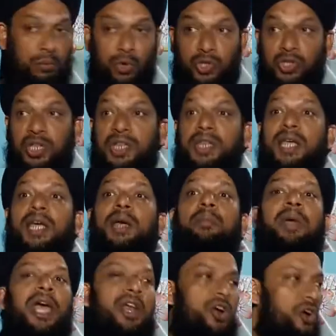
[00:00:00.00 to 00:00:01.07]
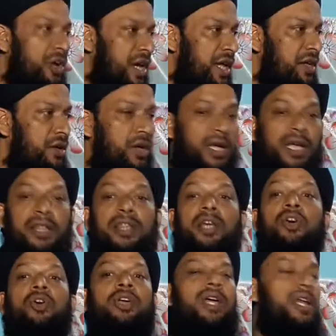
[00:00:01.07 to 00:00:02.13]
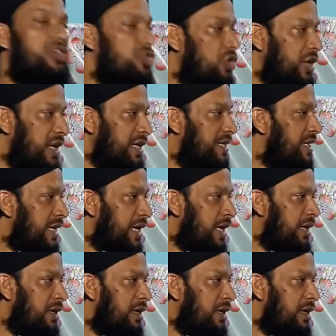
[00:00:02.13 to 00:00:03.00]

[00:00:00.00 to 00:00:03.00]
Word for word: মসজিদ থেকে বের হয় নাই এখান থেকে ওইখানে চলে গেছে